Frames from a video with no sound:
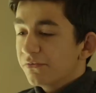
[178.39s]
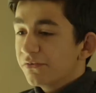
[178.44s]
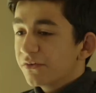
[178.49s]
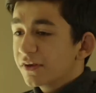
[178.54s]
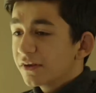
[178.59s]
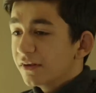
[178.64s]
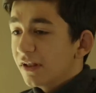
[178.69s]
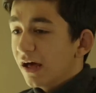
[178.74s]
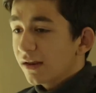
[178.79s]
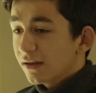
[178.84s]

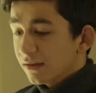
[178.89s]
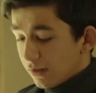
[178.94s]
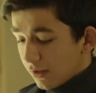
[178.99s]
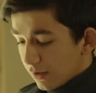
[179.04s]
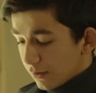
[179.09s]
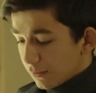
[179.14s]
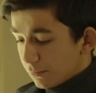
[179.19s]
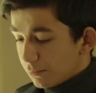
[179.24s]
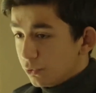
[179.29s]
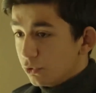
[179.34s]
fikri Narin?
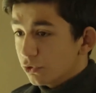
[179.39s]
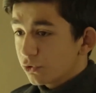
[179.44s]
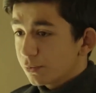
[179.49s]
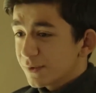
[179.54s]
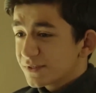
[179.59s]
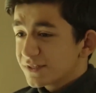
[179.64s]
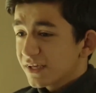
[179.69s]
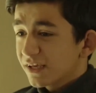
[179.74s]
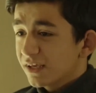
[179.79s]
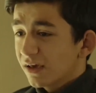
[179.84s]

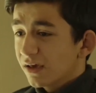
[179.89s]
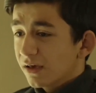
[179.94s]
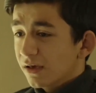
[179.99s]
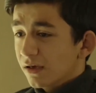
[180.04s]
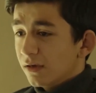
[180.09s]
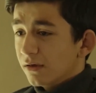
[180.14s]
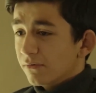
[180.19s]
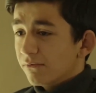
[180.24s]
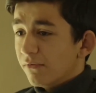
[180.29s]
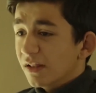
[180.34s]
Büyütmesek.
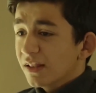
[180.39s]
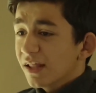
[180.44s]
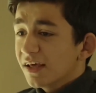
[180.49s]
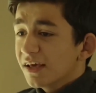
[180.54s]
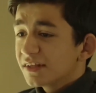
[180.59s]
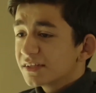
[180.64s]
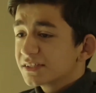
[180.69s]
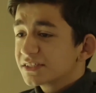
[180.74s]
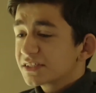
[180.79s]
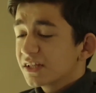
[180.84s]
Vallahi
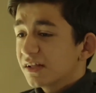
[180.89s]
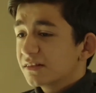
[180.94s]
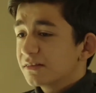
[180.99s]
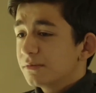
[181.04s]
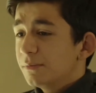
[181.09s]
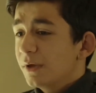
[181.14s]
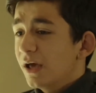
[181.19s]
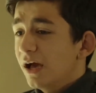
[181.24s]
yanlışlıkla attım